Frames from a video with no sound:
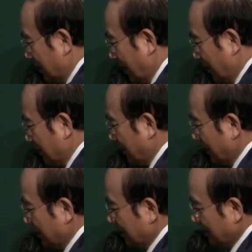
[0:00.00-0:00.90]
사람
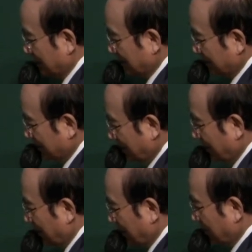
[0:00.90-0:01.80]
속에서
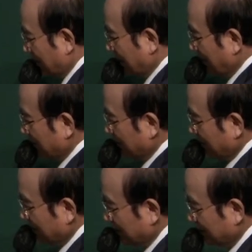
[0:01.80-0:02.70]
태어났고 사람
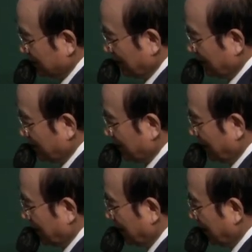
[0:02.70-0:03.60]
속에서 자라다
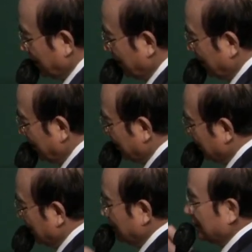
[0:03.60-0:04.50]
보니까
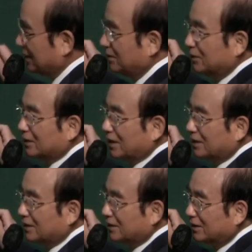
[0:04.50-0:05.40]
뭐 이게
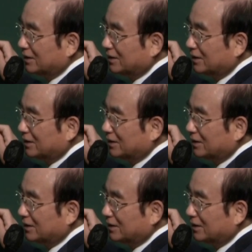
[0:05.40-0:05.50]
전부였죠.